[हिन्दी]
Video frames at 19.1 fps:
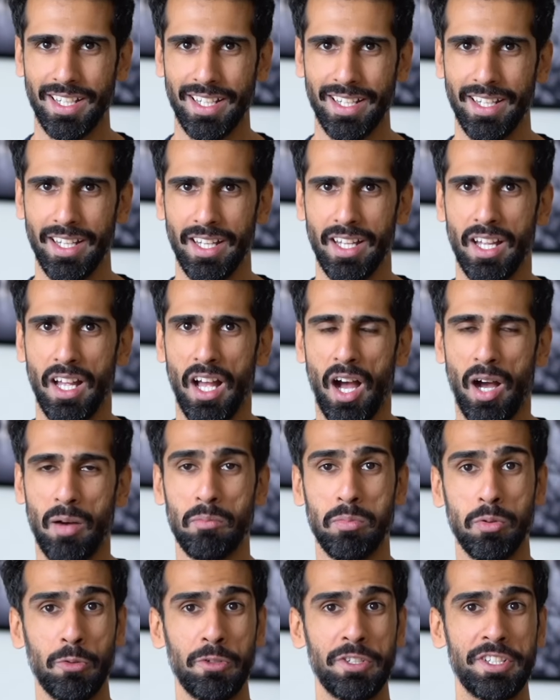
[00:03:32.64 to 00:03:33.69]
है
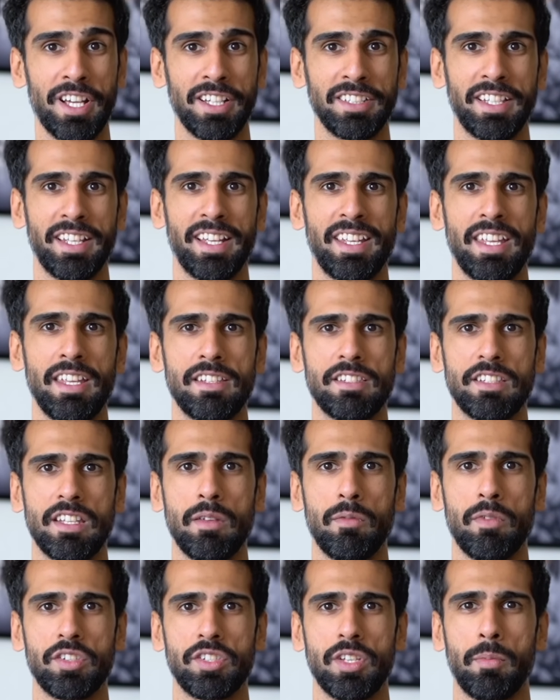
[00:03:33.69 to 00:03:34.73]
हम भूल जाते हैं कि
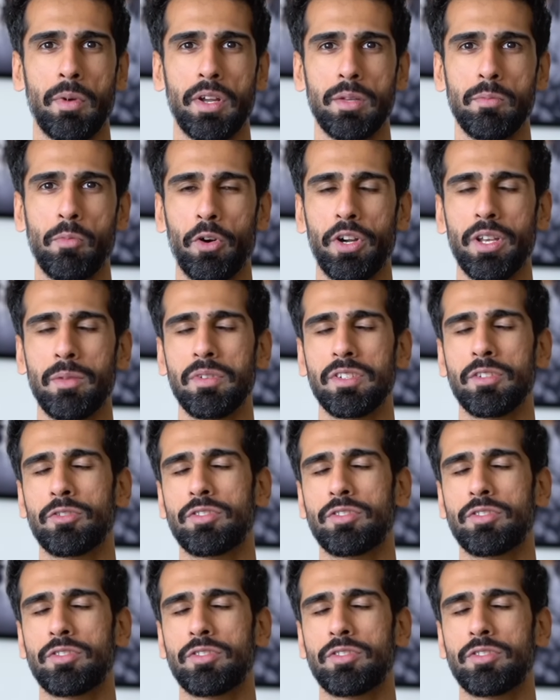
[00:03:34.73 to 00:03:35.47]
इसकी वजह से हमारी बॉडी में जो